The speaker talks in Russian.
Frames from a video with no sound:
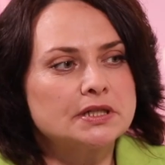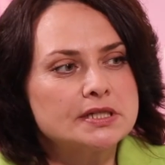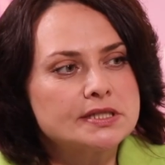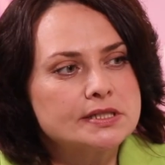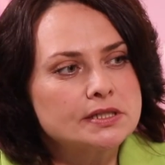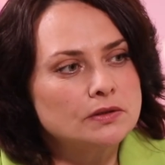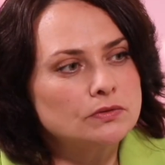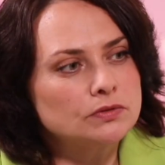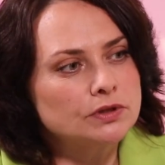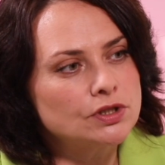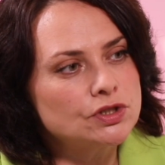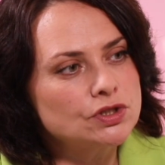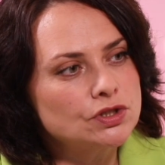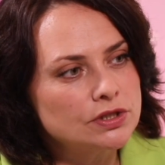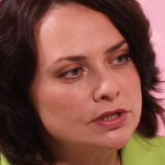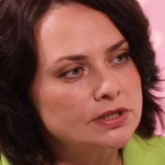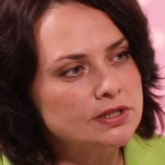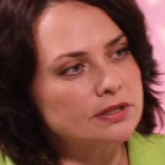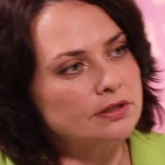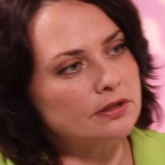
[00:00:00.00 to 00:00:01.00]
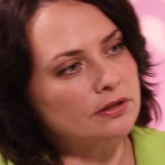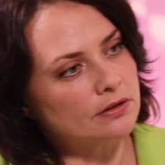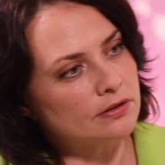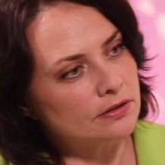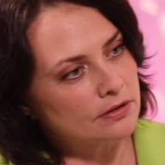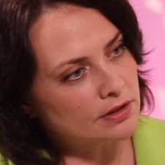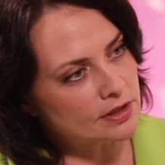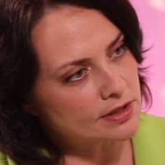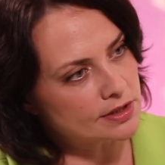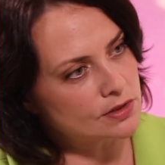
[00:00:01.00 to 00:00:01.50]
хотела уточнить.
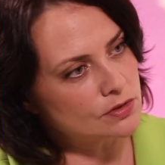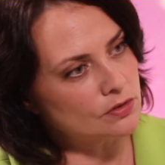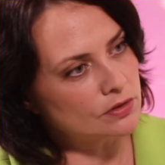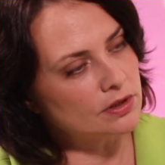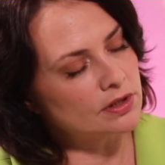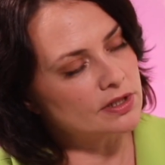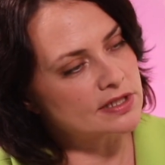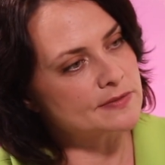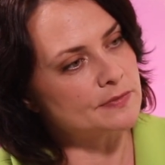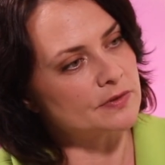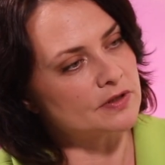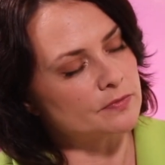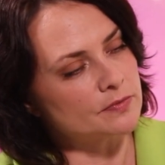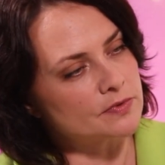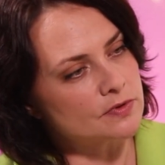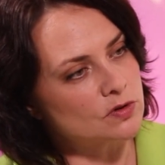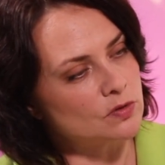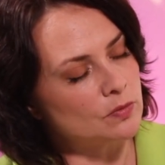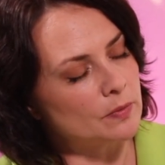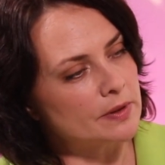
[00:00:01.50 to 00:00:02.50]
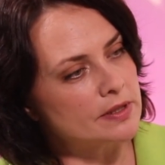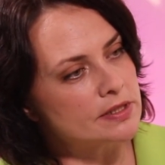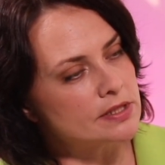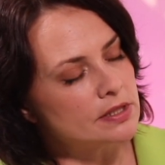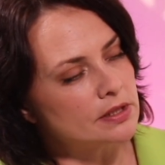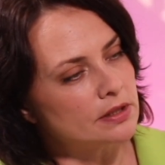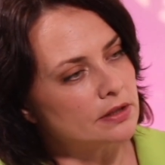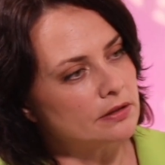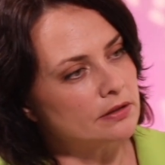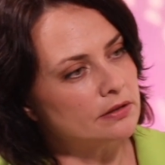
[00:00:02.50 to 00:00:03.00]
Растет экспорт
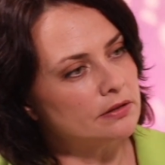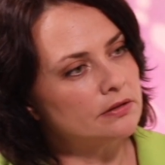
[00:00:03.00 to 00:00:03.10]
поступательно? Вы